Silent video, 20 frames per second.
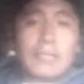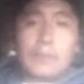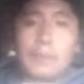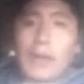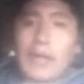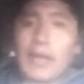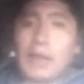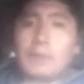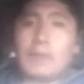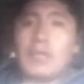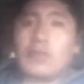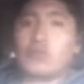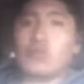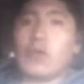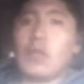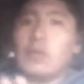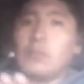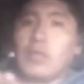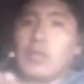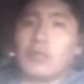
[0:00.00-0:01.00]
se paga
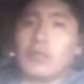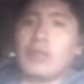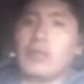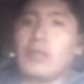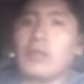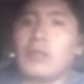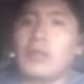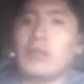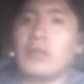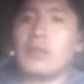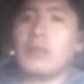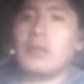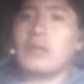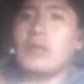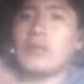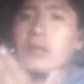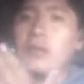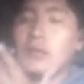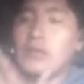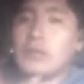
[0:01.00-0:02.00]
mensualmente.
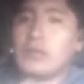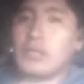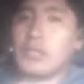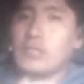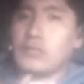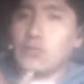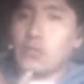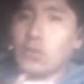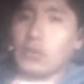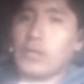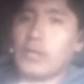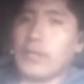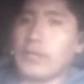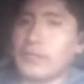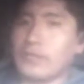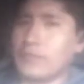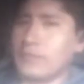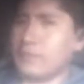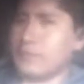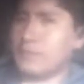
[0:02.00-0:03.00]
10
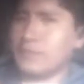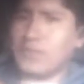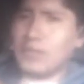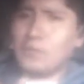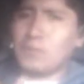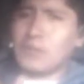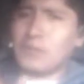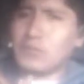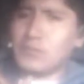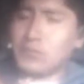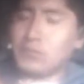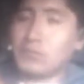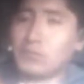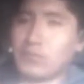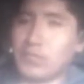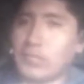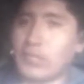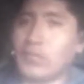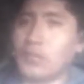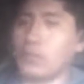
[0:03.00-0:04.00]
dólares es una
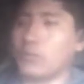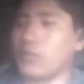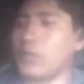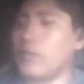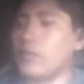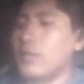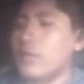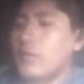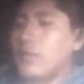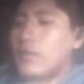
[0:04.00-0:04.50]
inversión ridícula.